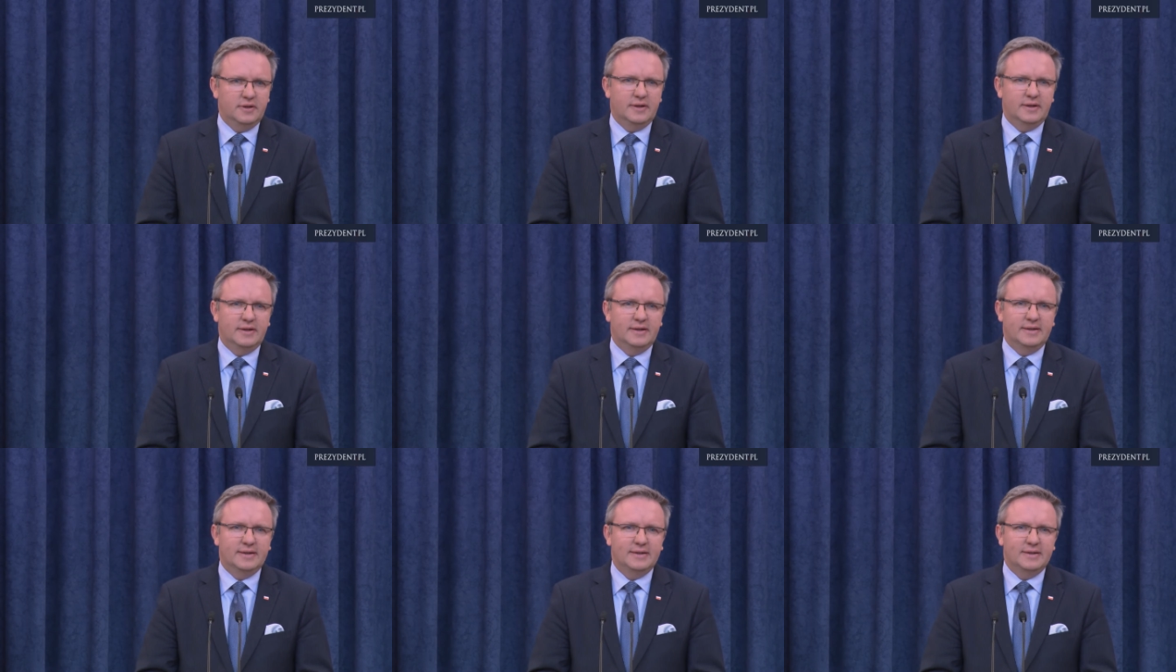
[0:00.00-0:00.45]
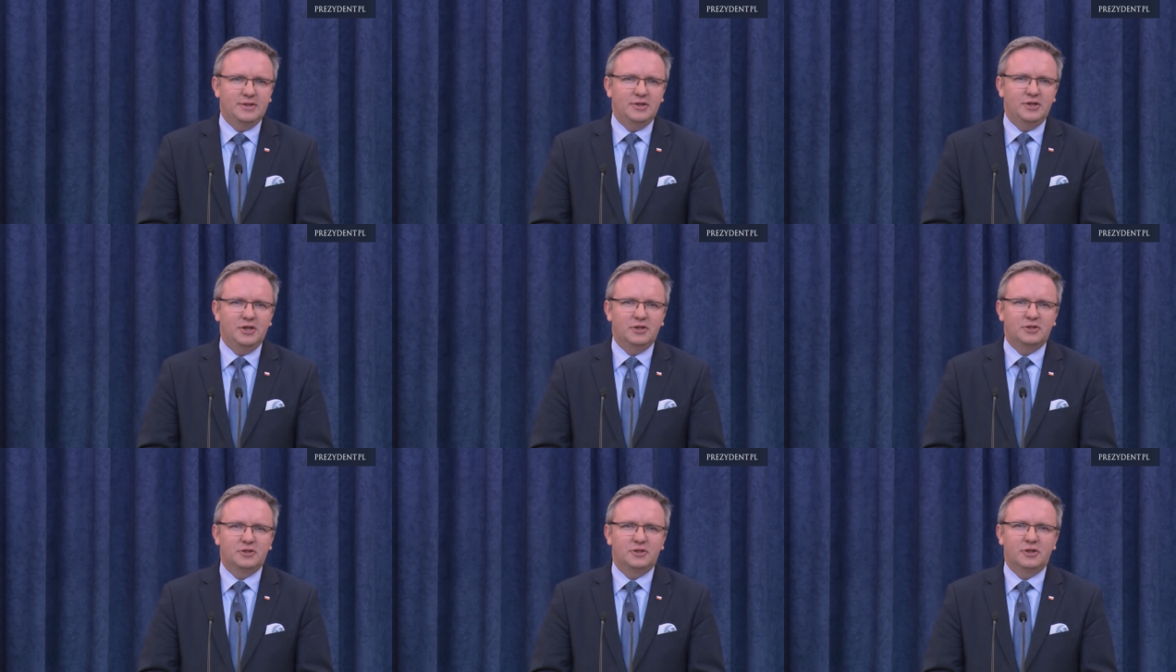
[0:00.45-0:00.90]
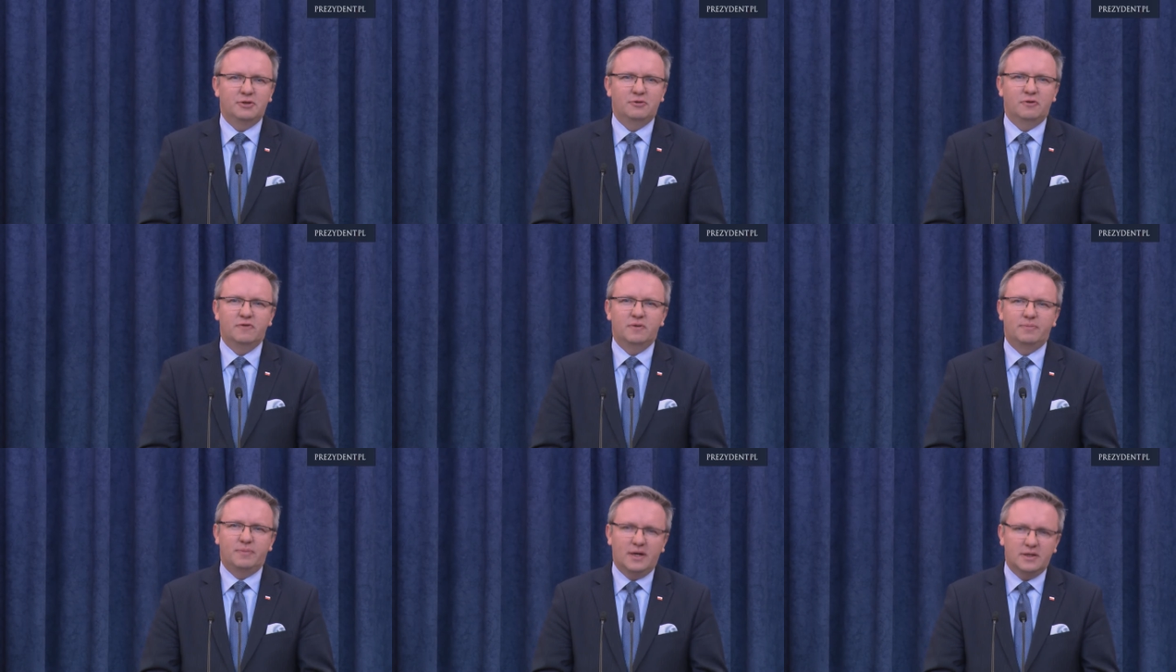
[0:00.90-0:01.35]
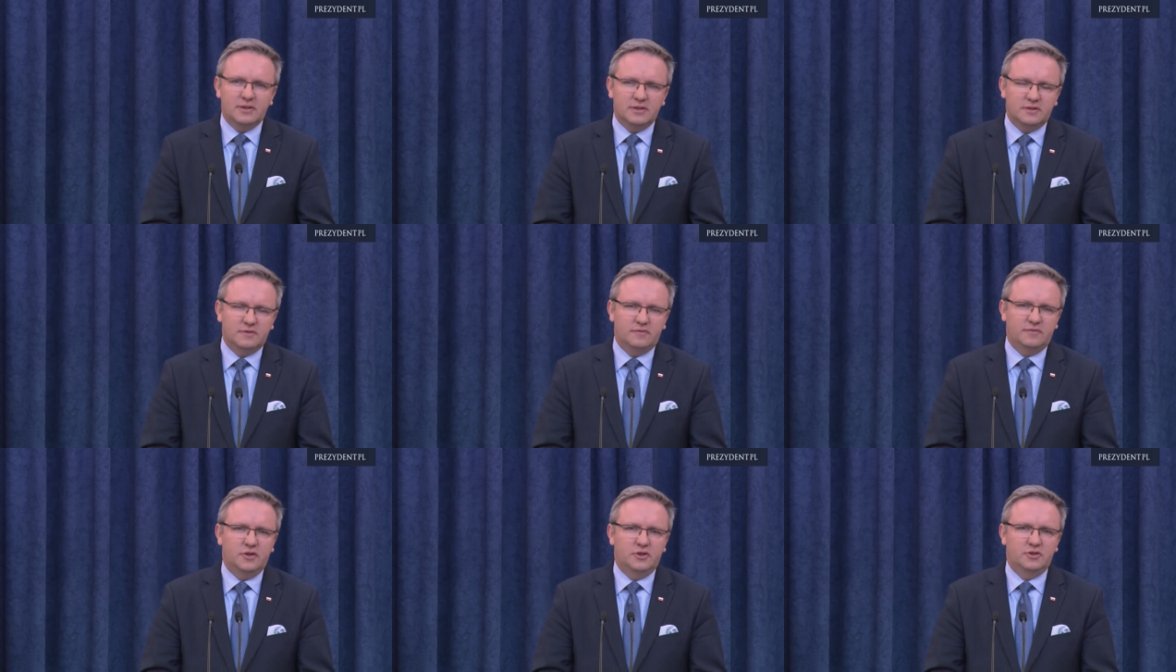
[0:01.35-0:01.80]
e, i jeśli głowy
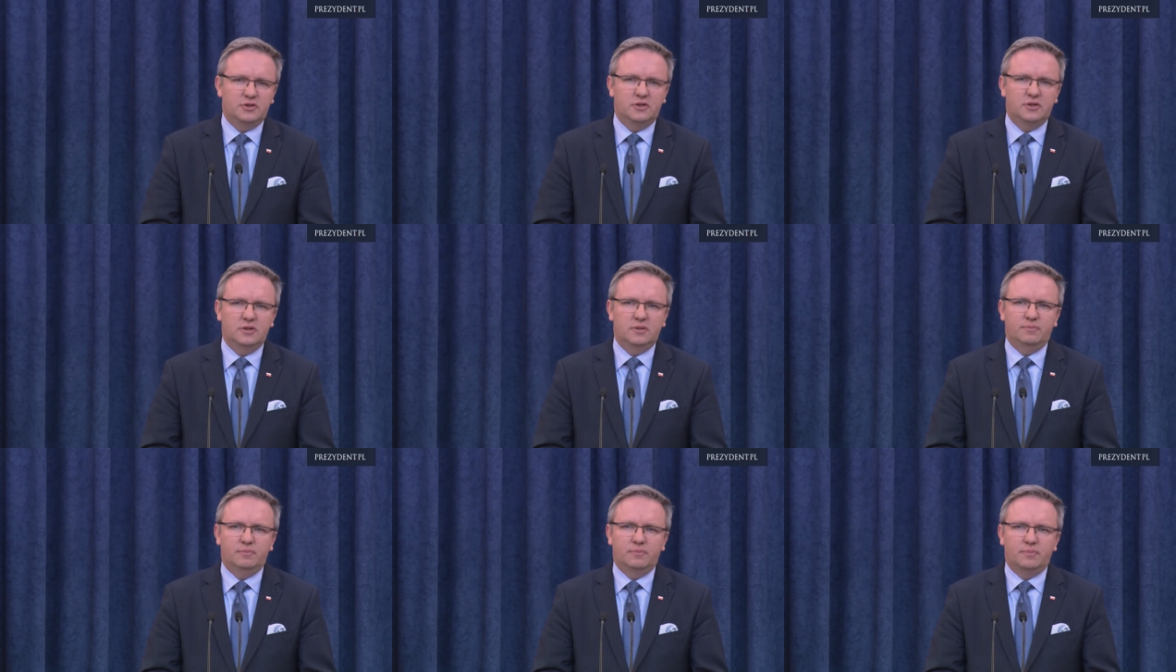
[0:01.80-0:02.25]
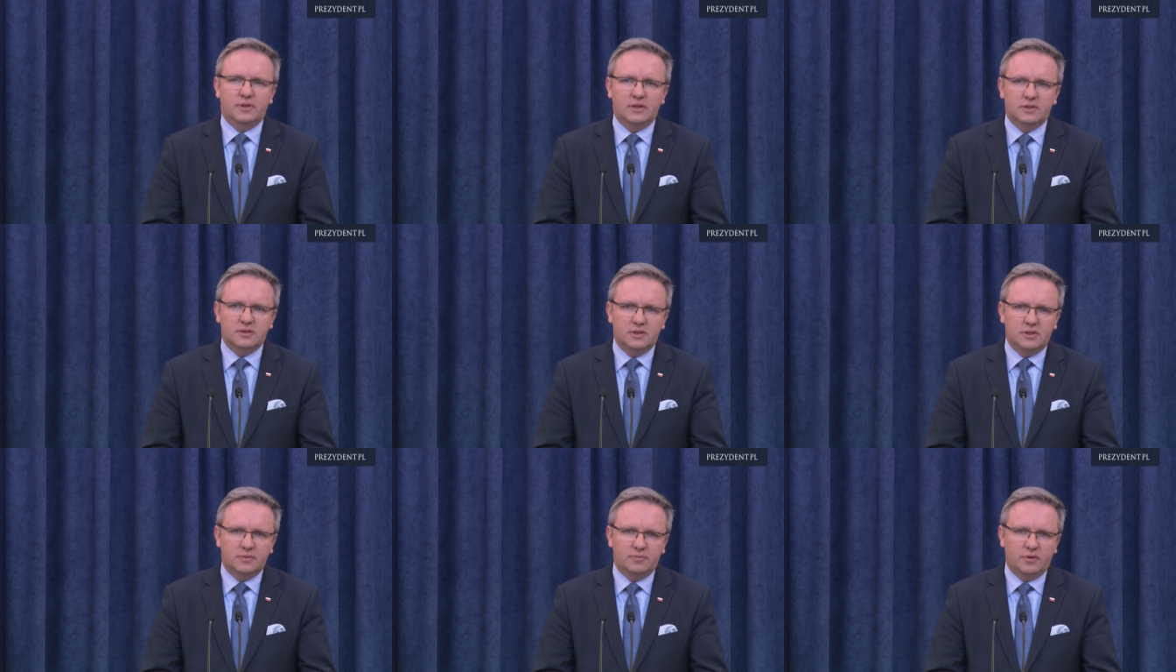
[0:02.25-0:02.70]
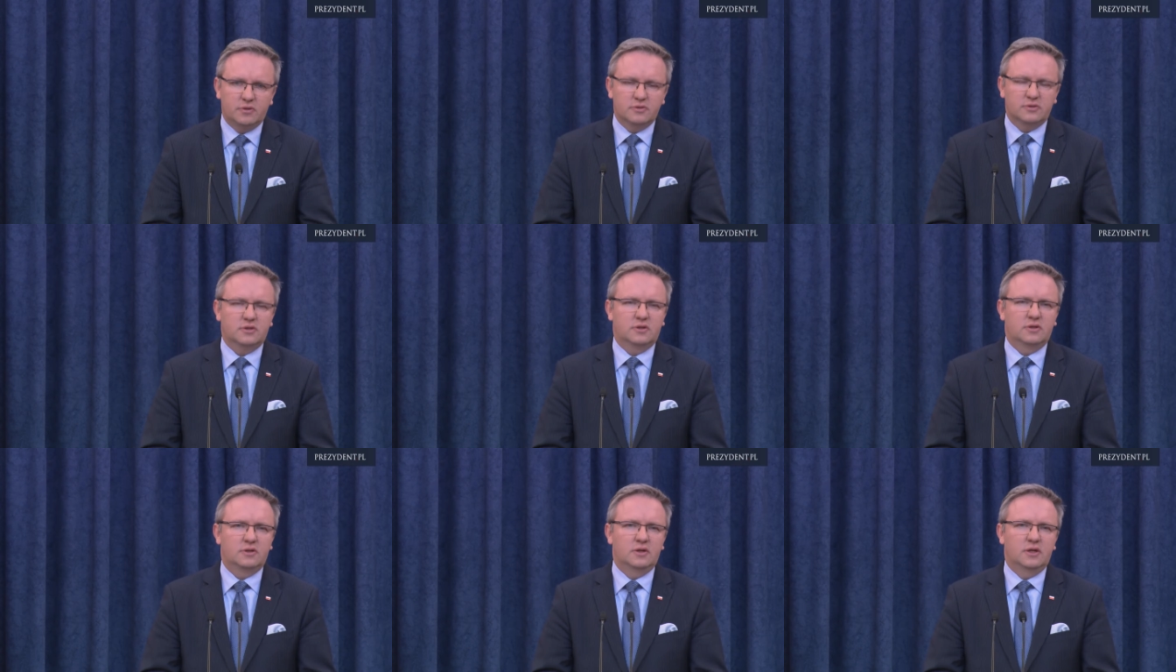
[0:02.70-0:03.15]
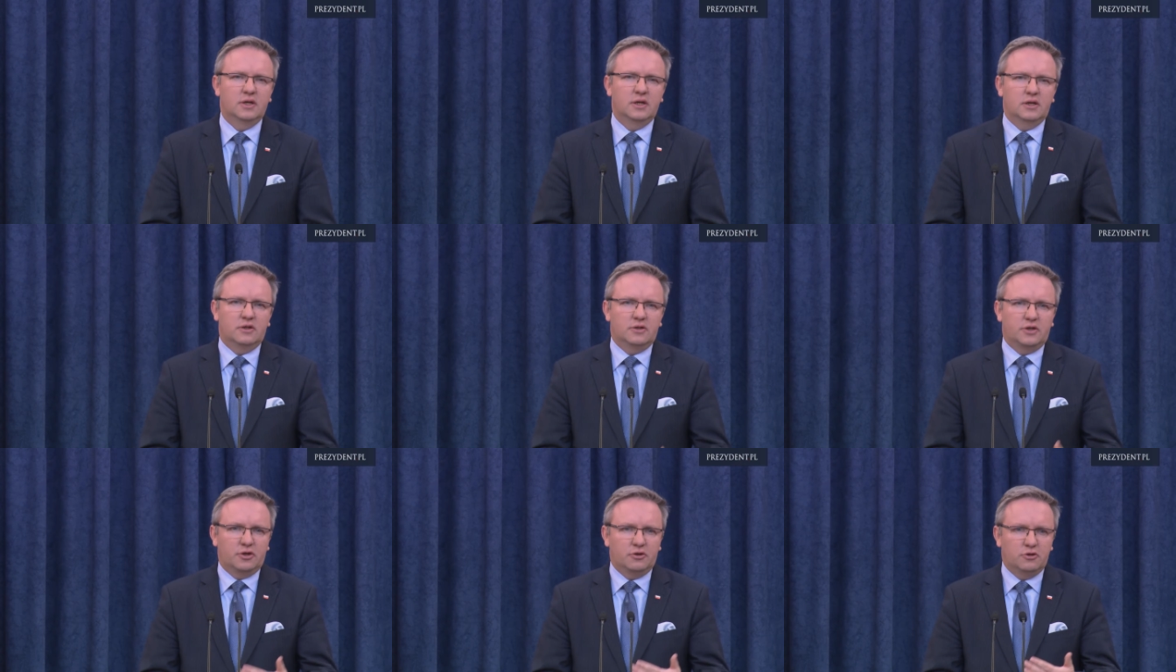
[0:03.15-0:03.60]
państw, jeśli prezydent Polski
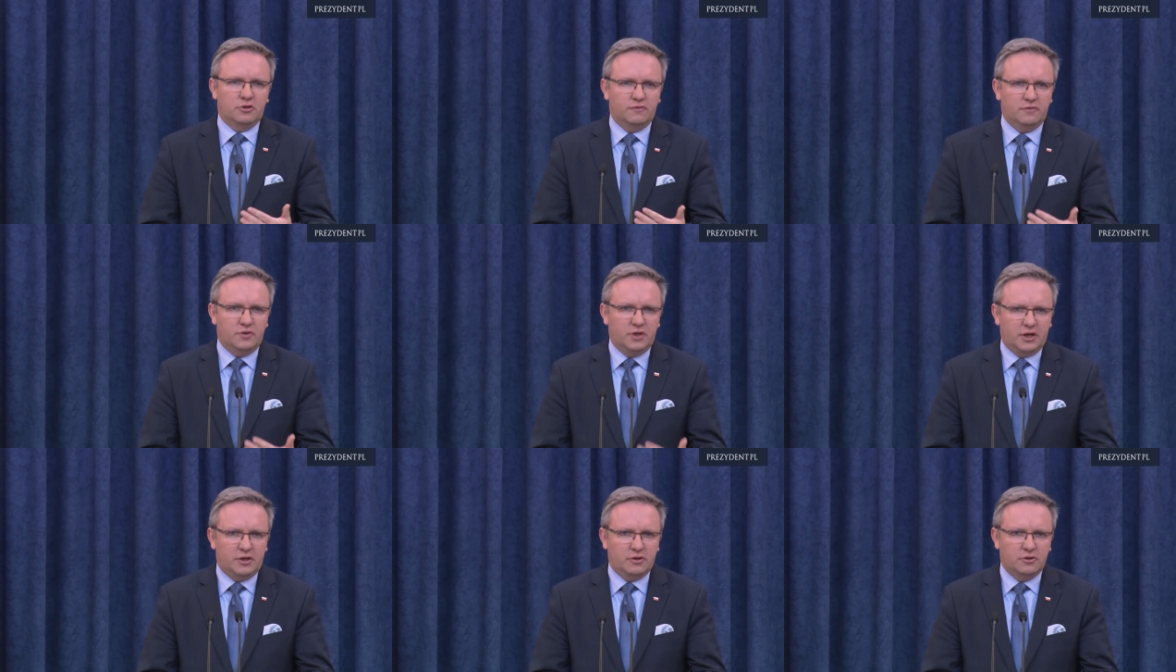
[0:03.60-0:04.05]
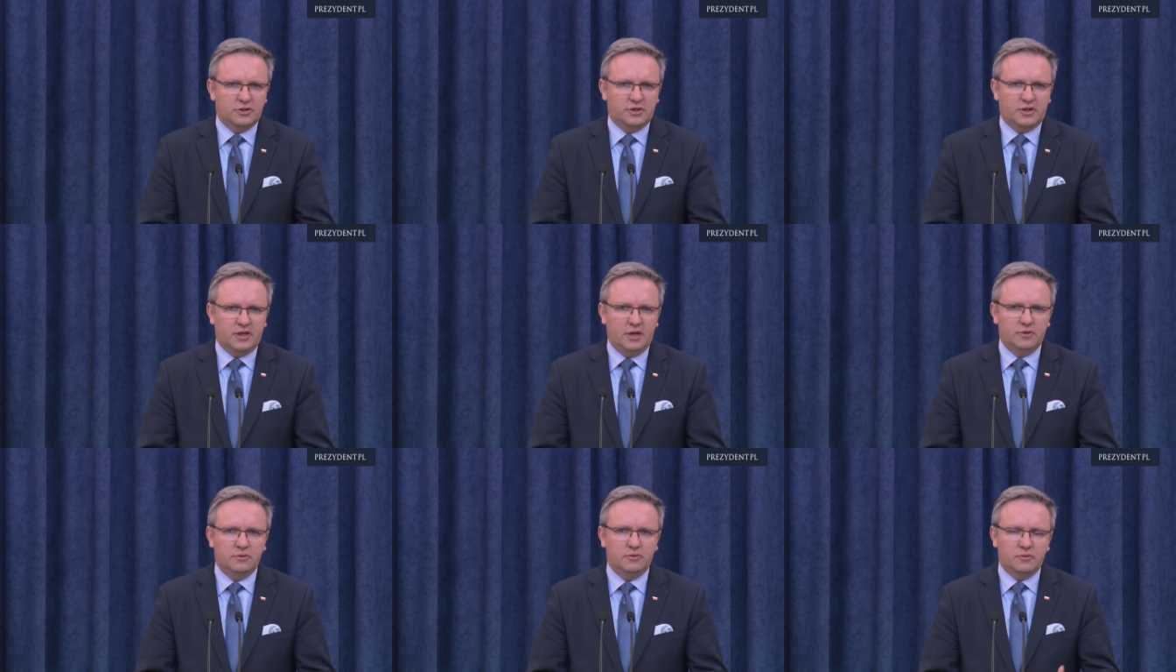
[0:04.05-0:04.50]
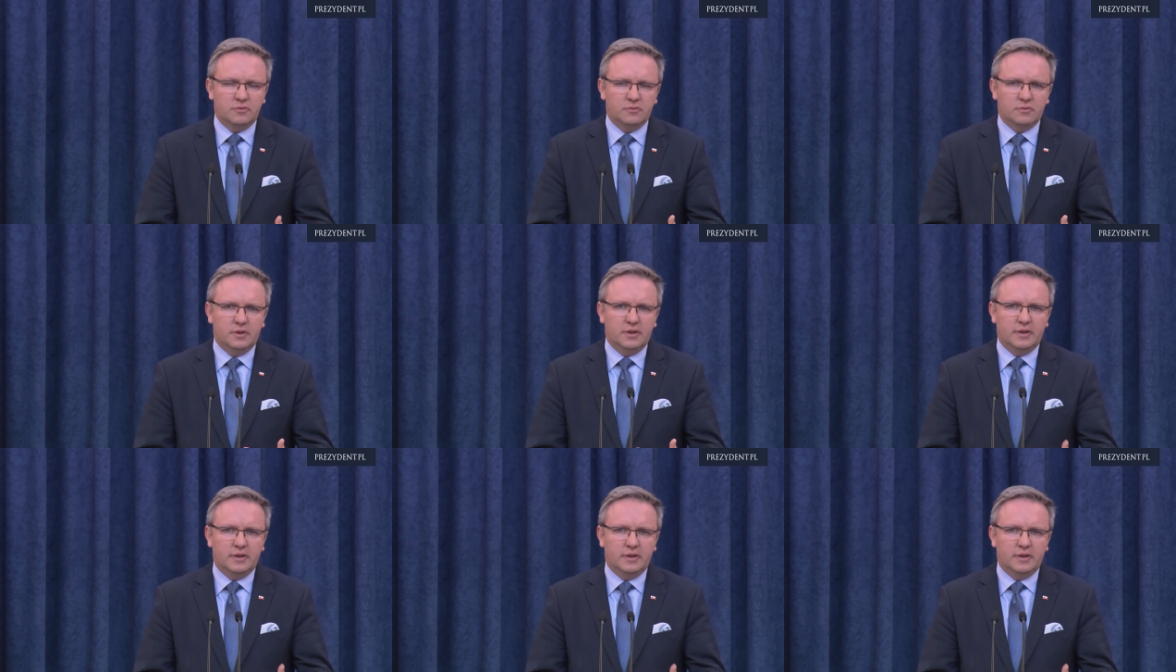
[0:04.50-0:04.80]
do jakiegoś, do jakiegoś kraju,